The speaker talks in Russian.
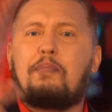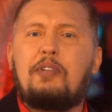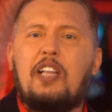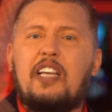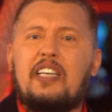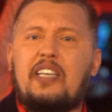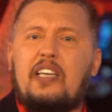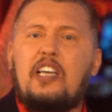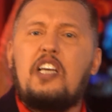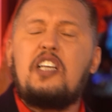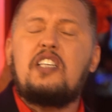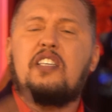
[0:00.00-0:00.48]

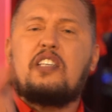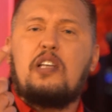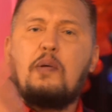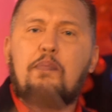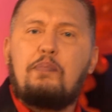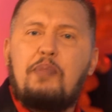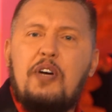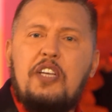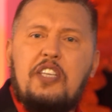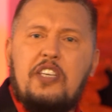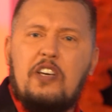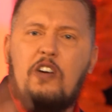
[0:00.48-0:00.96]
плохие
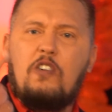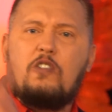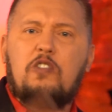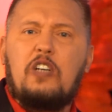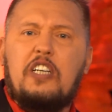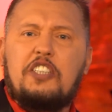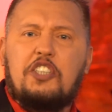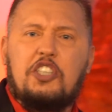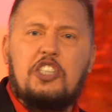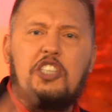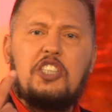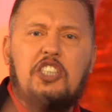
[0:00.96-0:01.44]
события в
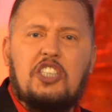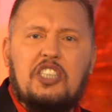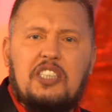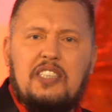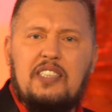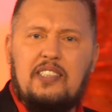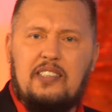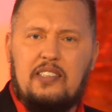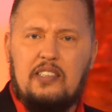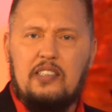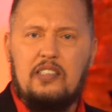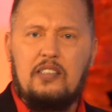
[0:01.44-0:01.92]
вашей
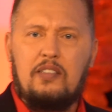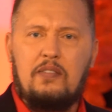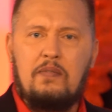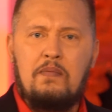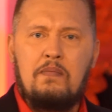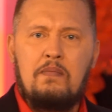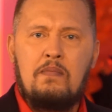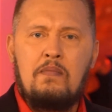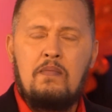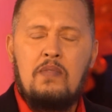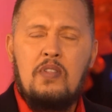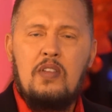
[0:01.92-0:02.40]
жизни.
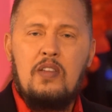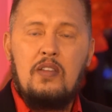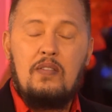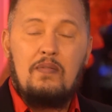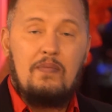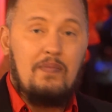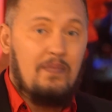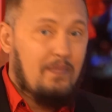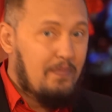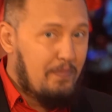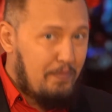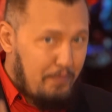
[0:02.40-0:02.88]

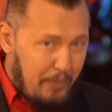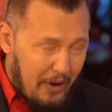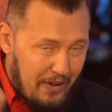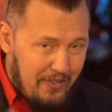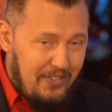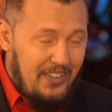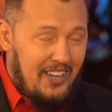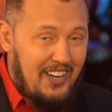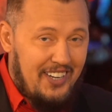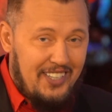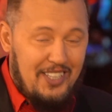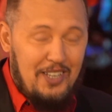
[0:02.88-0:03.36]

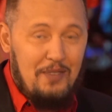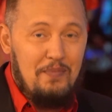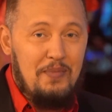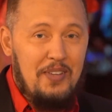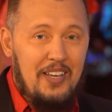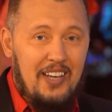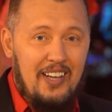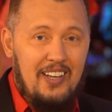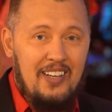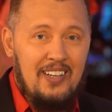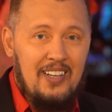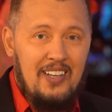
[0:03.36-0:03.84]
Поверьте
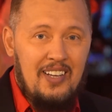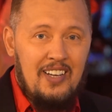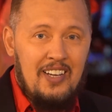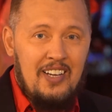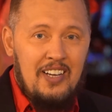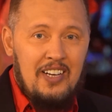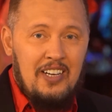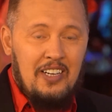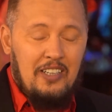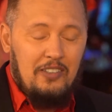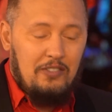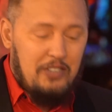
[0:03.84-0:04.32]
мне,
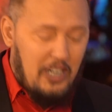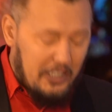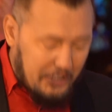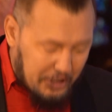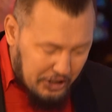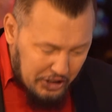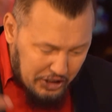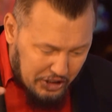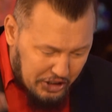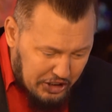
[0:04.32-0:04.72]
ваши